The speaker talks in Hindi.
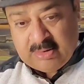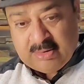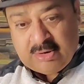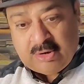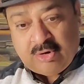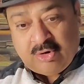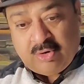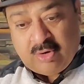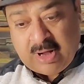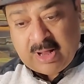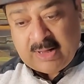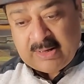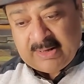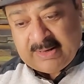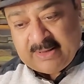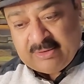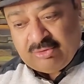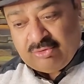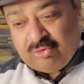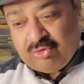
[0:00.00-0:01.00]
चलो
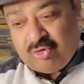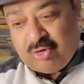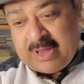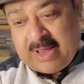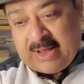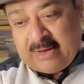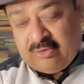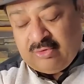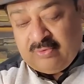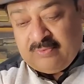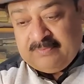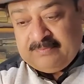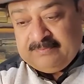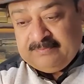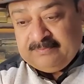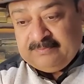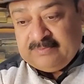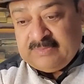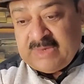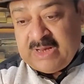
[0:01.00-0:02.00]
आगे सुनो यार तुम
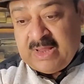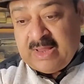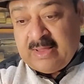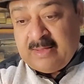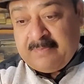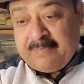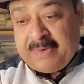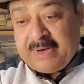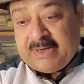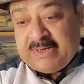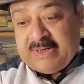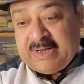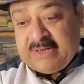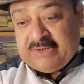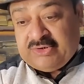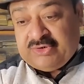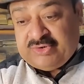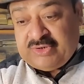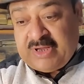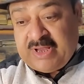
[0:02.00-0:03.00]

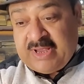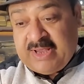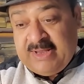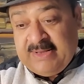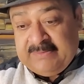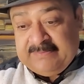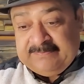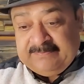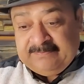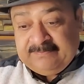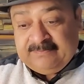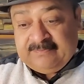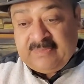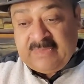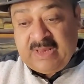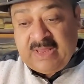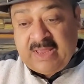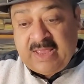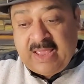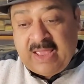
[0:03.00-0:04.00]
बजट से
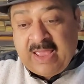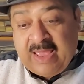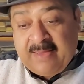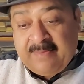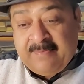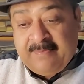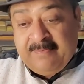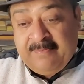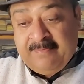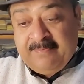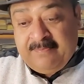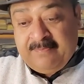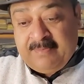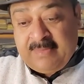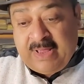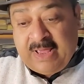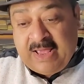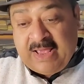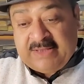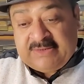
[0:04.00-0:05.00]
एम
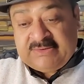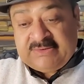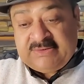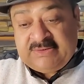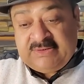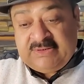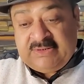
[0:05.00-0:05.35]
एस